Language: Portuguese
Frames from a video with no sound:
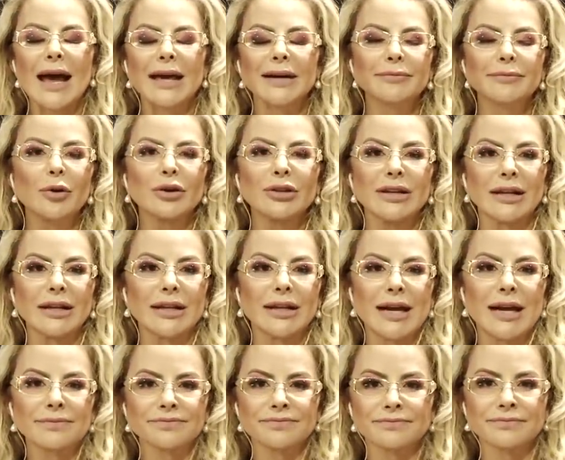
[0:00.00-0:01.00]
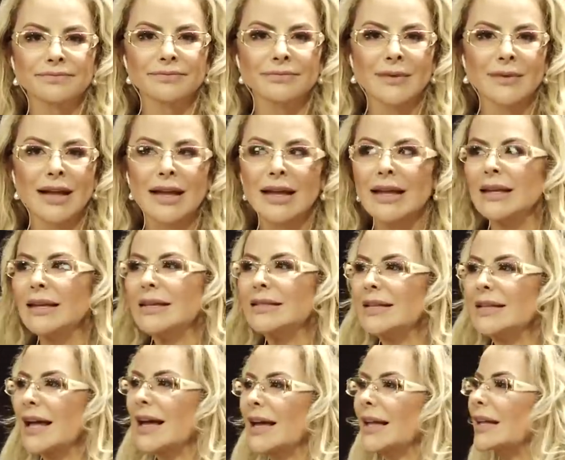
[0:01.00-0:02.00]
harmonia,
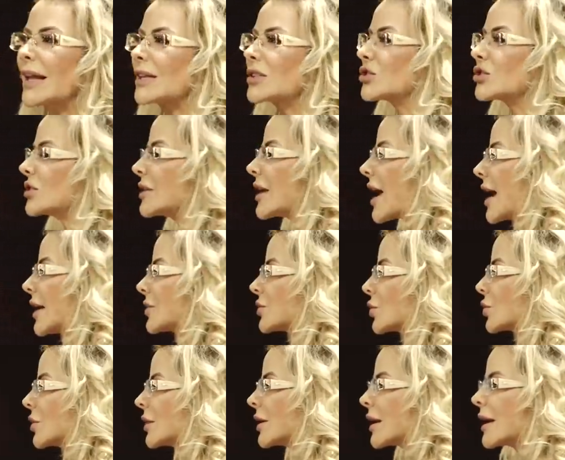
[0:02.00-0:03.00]
está relacionado